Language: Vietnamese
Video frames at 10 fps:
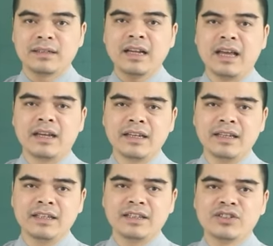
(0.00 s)
đề
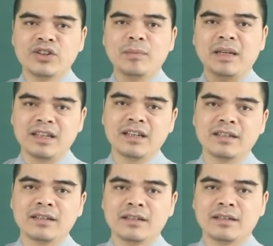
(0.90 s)
nghị cho bản
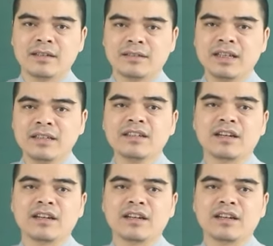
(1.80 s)
thân nhận